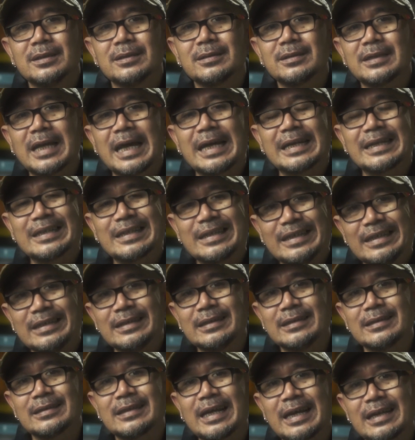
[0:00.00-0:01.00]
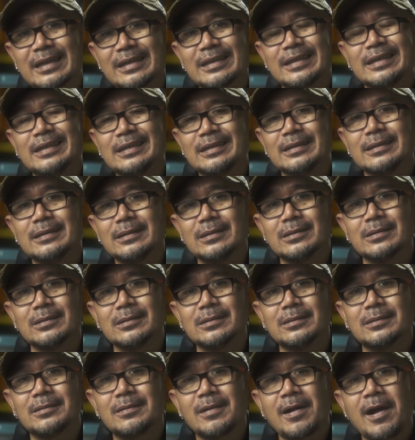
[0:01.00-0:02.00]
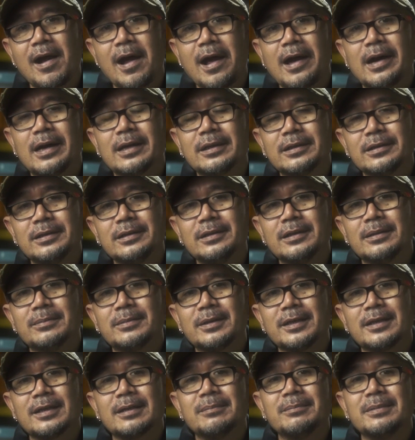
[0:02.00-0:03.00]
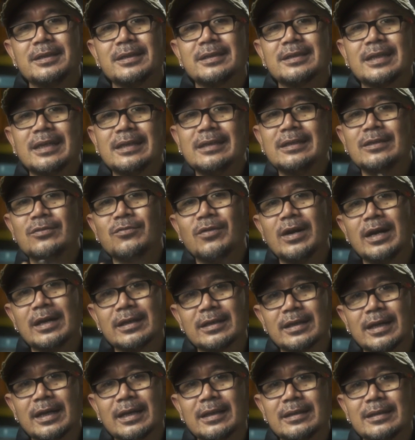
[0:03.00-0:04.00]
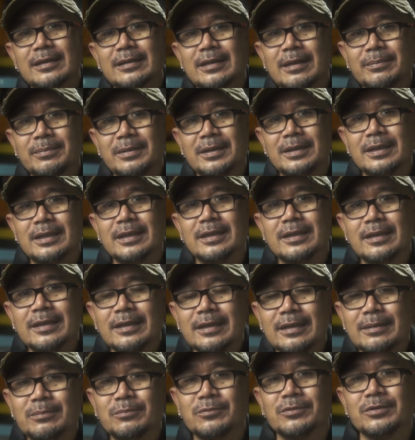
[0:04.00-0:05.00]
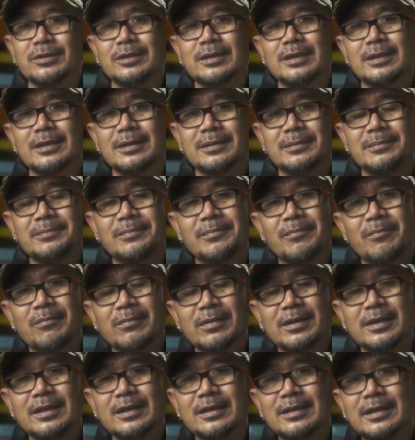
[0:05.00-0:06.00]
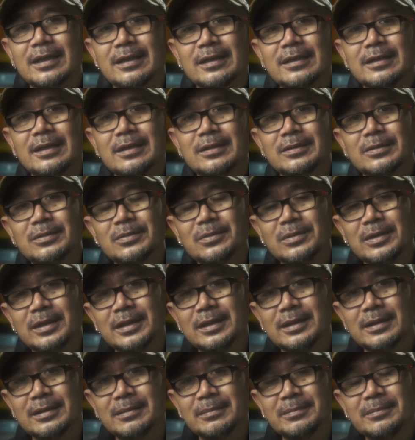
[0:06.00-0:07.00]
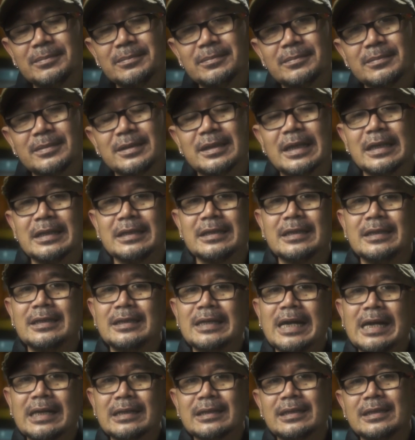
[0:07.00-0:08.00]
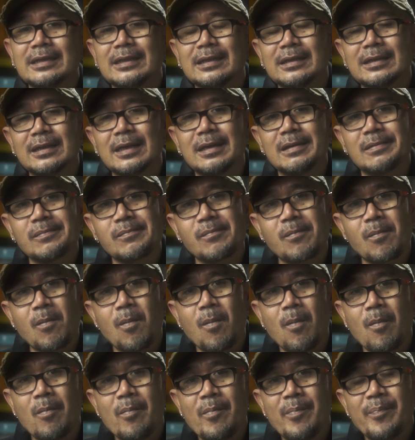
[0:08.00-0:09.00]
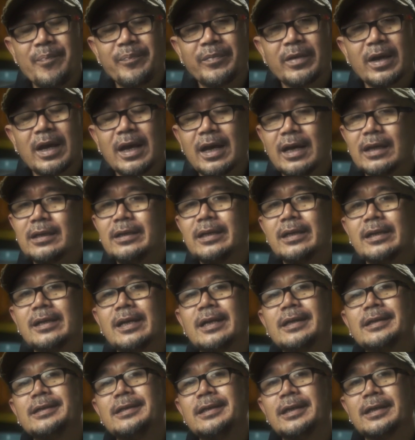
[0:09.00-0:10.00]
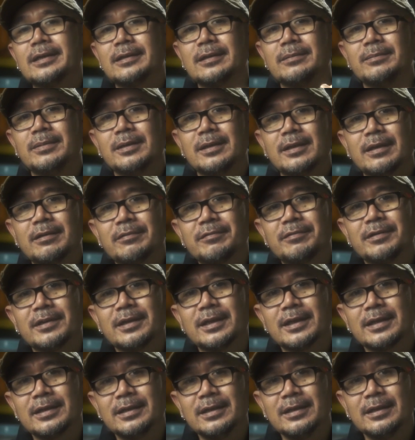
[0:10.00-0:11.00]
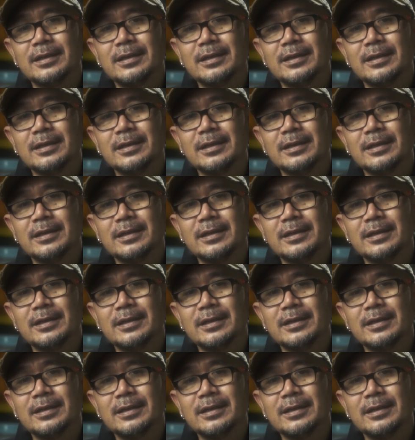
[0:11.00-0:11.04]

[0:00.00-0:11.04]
tarling, tarling gitu loh. Artinya mereka bersandiwara tetapi diiringin musik, gitar dan suling dan gendang dikit lah. Ada lagi yang lebih level lagi